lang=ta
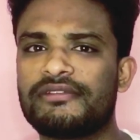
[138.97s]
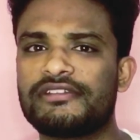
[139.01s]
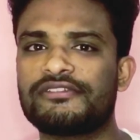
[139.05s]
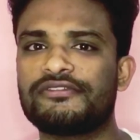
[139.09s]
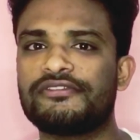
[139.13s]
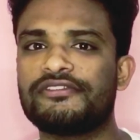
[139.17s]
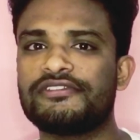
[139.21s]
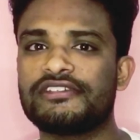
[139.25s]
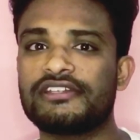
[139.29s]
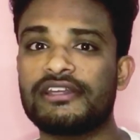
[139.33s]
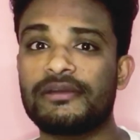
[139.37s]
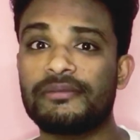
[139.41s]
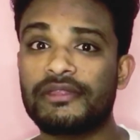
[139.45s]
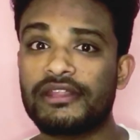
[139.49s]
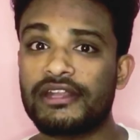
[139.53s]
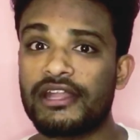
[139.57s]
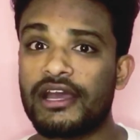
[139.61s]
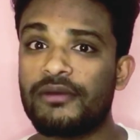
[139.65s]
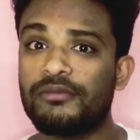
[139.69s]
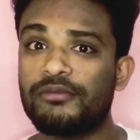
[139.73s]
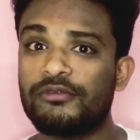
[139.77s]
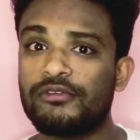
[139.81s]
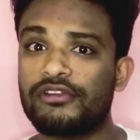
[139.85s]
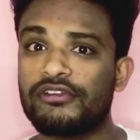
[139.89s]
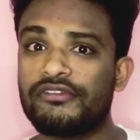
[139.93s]
பிரச்சனை வச்சுங்க அப்போ
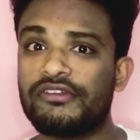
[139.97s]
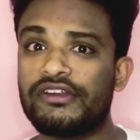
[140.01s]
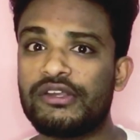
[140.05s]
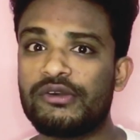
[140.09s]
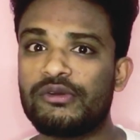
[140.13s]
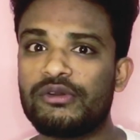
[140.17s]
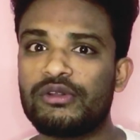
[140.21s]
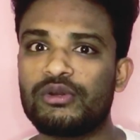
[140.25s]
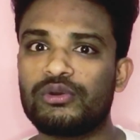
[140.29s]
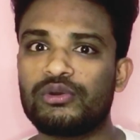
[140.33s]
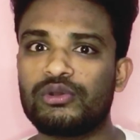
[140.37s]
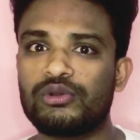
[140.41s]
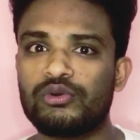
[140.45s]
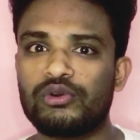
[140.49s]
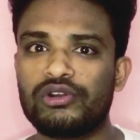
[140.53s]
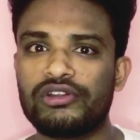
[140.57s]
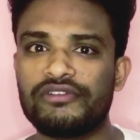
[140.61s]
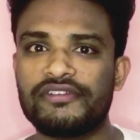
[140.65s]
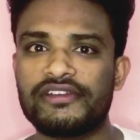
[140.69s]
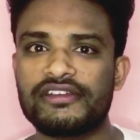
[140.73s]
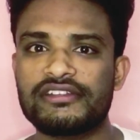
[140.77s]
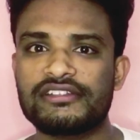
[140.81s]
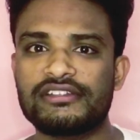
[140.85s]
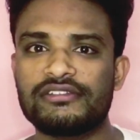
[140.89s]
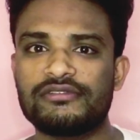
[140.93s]
நான் போகிற வீடியோட உங்களுக்கு
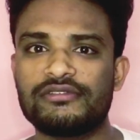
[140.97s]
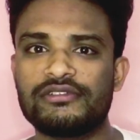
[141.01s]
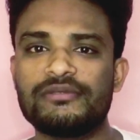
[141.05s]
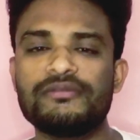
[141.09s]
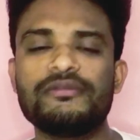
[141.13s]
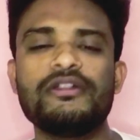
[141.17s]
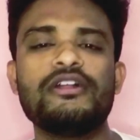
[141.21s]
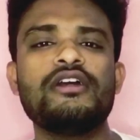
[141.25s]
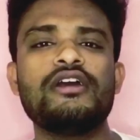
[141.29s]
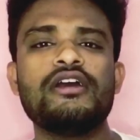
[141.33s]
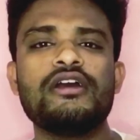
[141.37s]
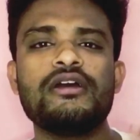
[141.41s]
நோட்டிஃபிகேஷன் வரும்